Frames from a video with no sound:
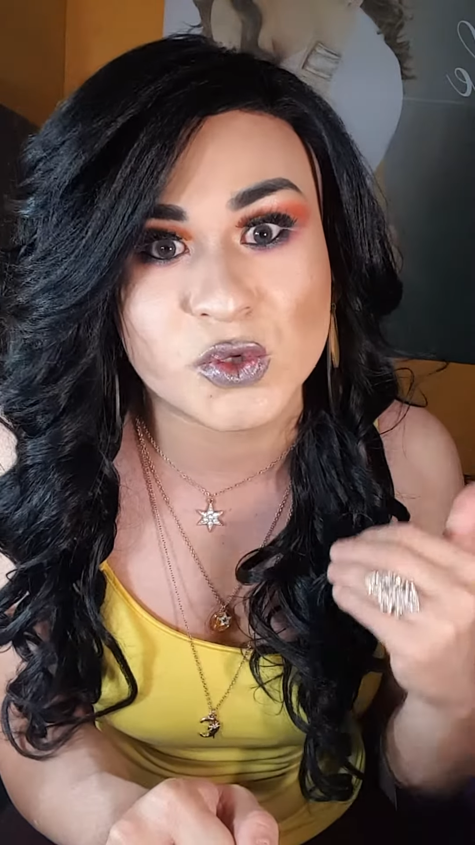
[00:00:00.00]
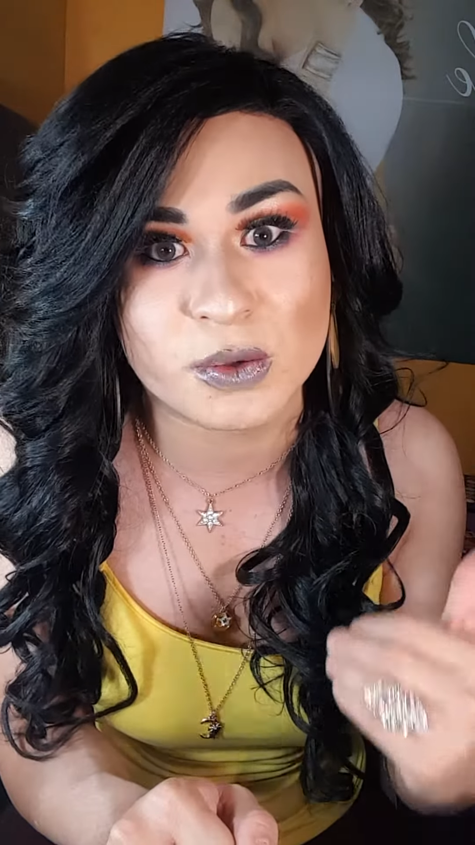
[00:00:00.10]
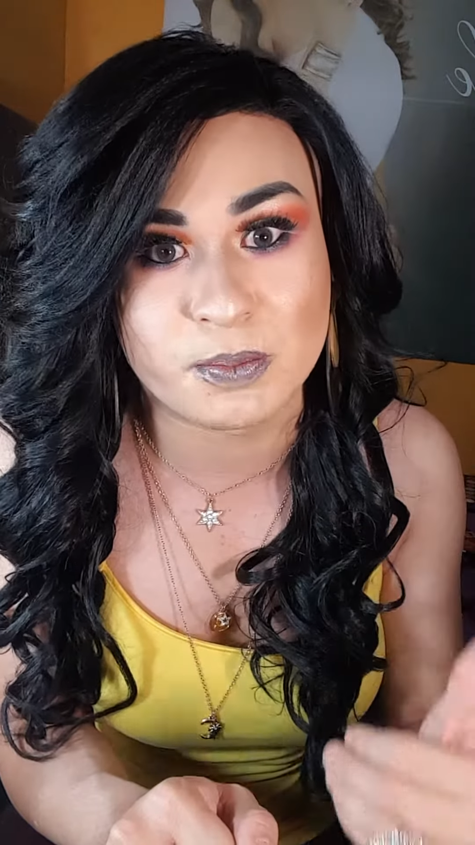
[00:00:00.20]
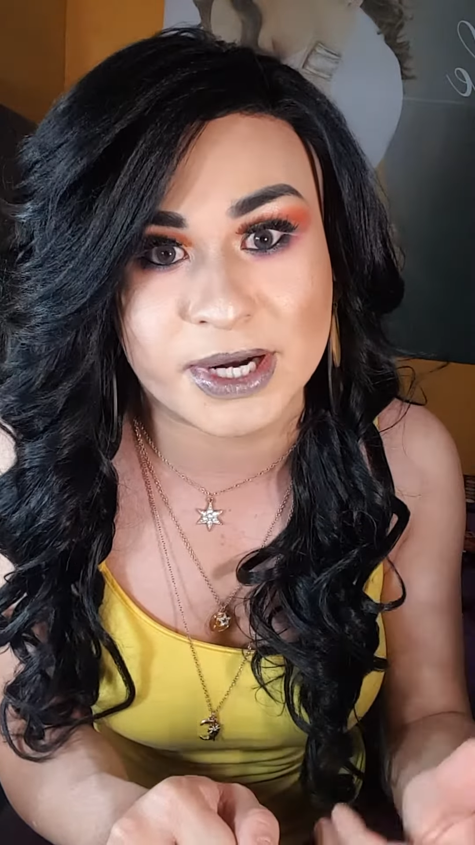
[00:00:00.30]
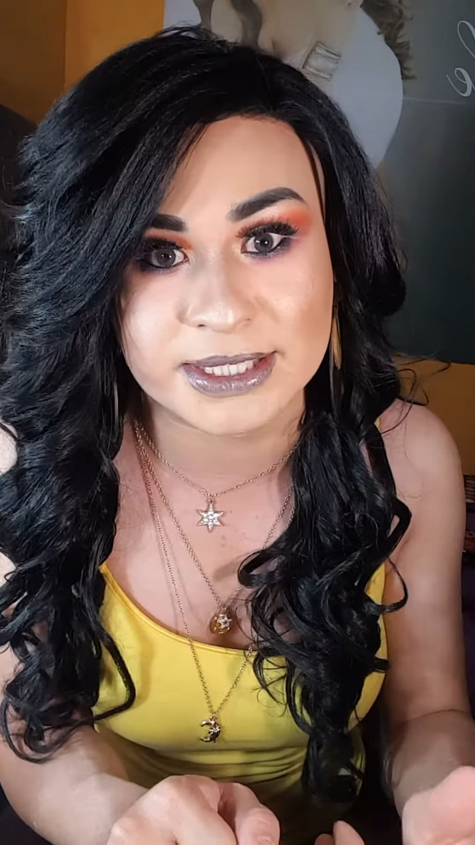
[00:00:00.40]

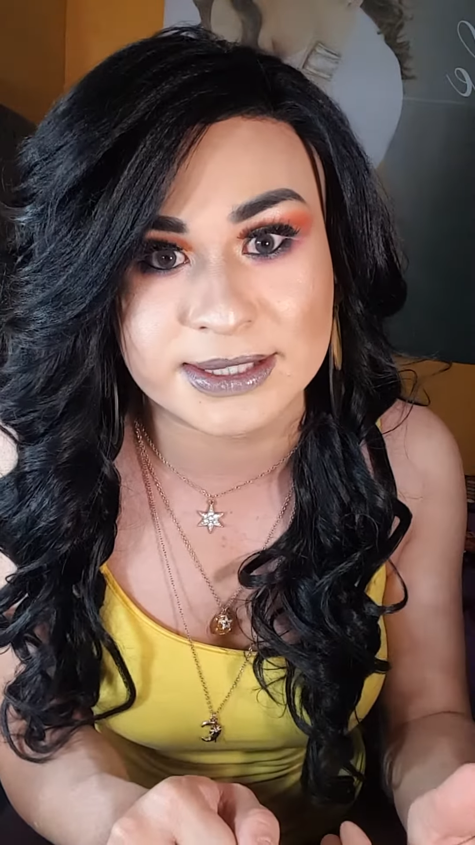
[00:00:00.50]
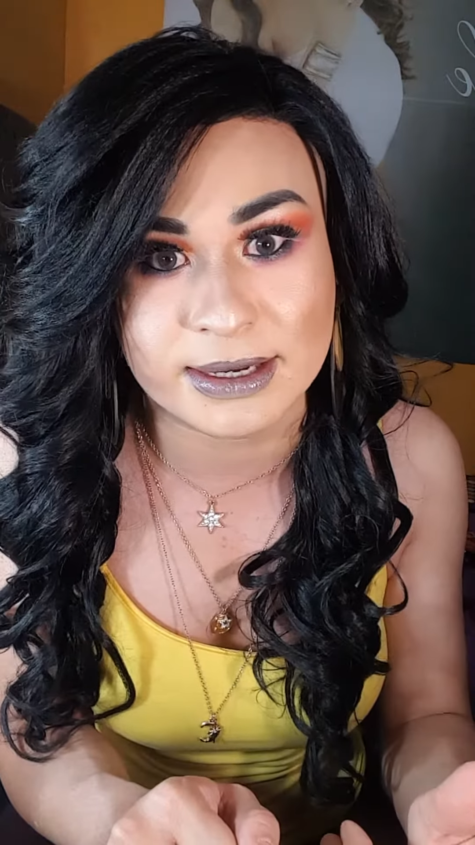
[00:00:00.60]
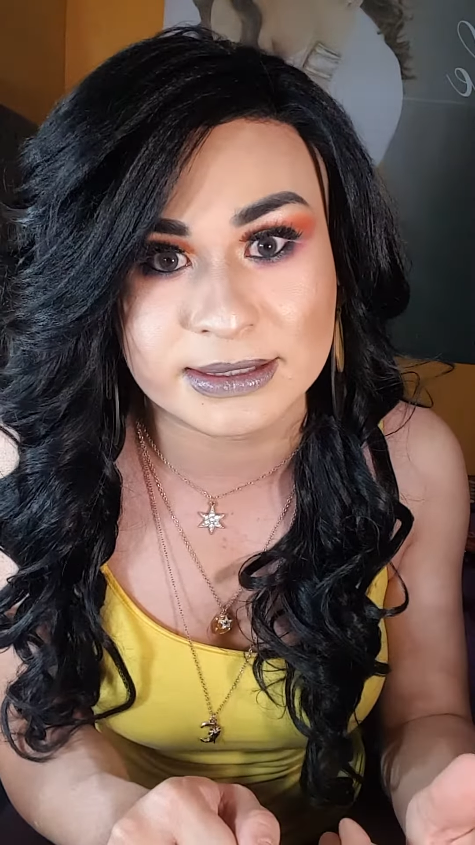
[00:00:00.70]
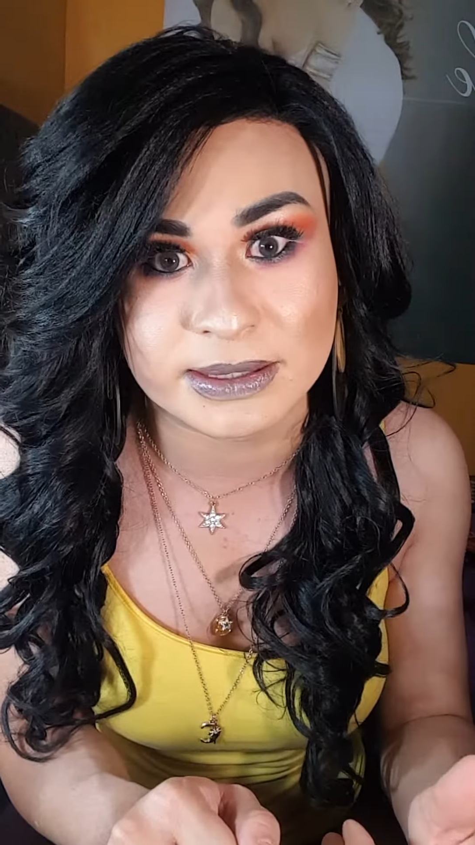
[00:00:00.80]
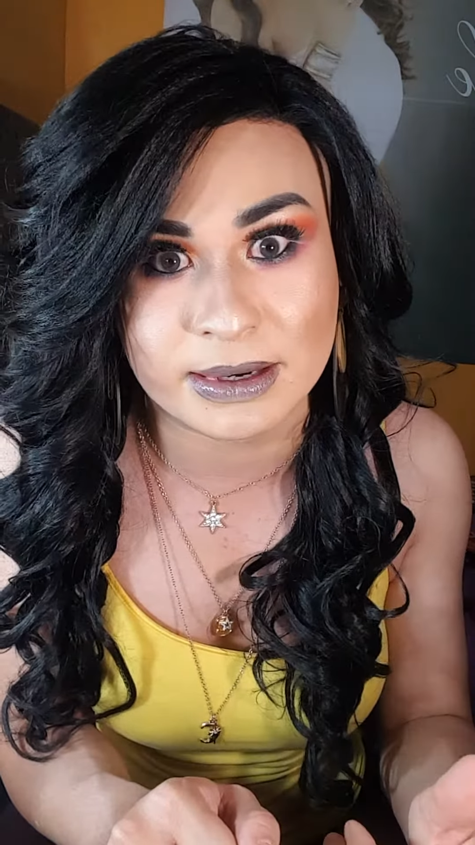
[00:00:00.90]
sorpresa
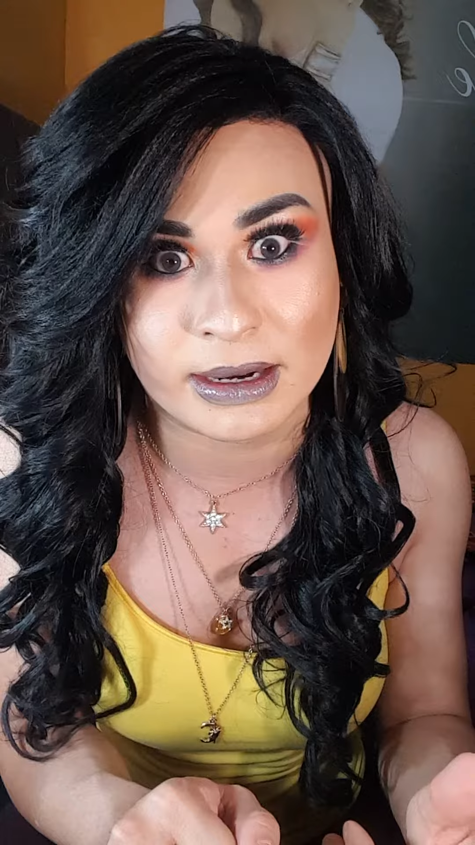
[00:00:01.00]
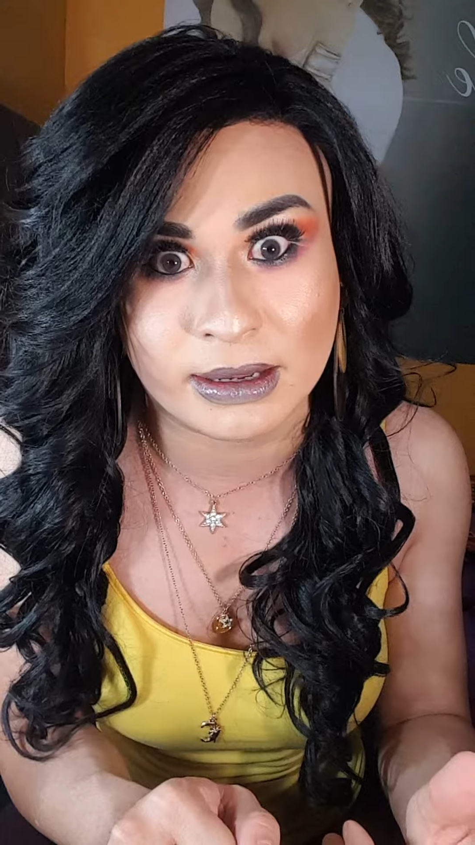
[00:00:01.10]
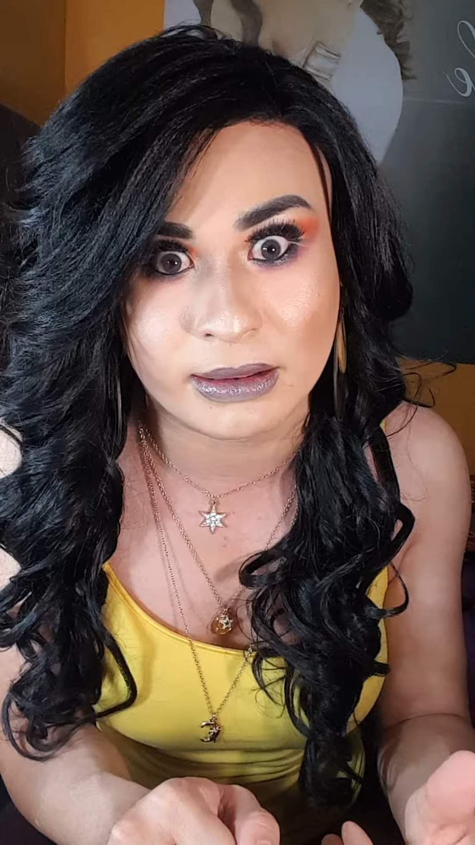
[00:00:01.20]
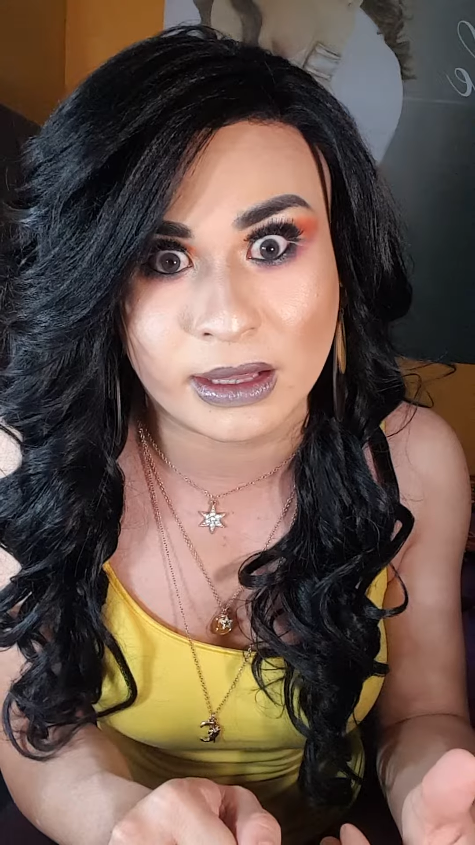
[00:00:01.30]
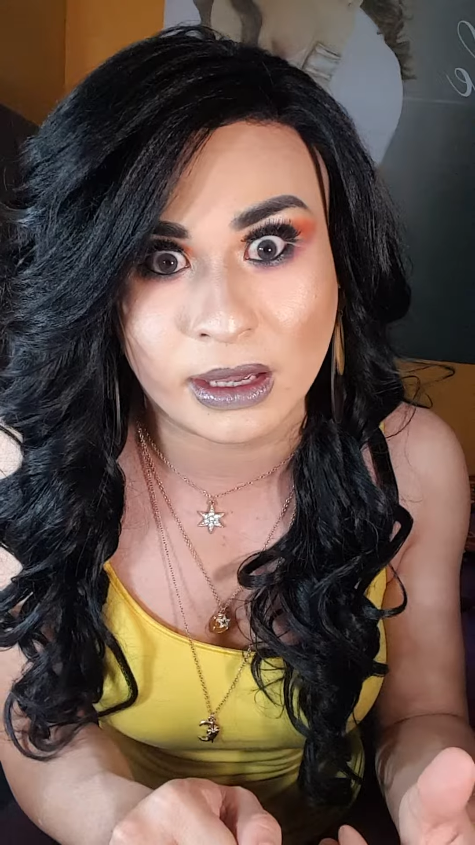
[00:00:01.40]
que se van a
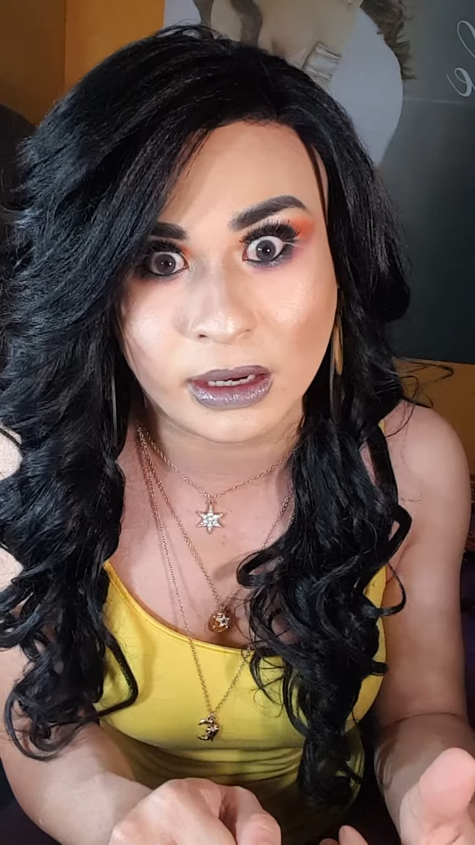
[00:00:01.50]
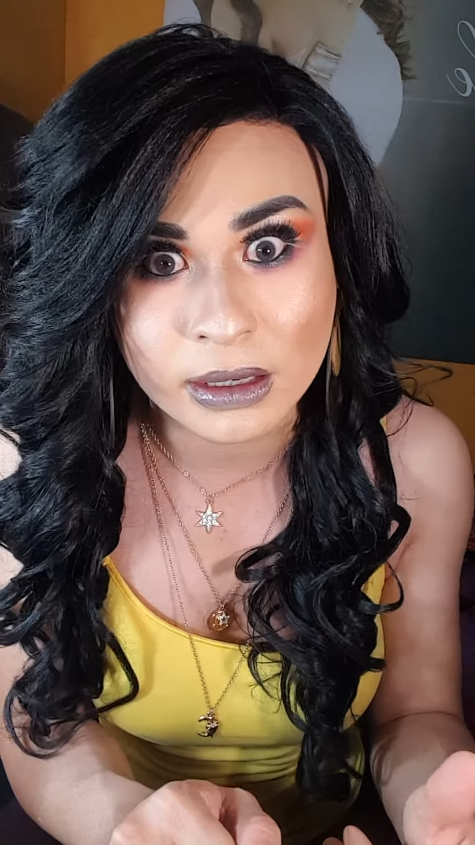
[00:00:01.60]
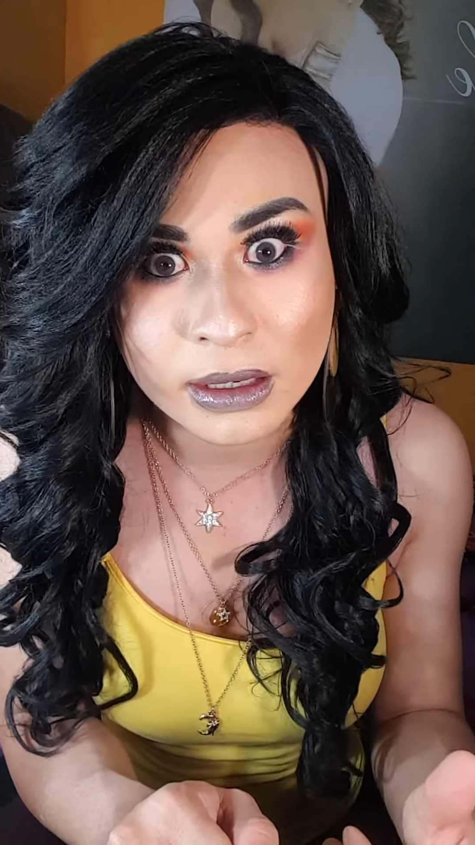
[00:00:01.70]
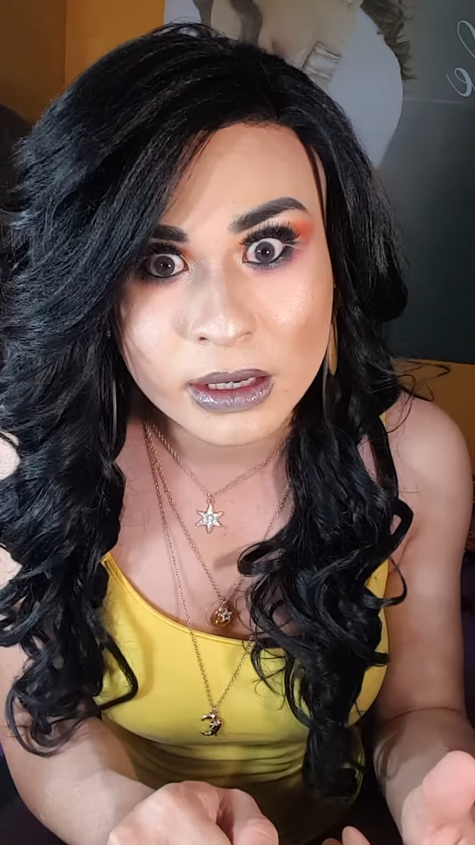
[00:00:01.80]
quedar,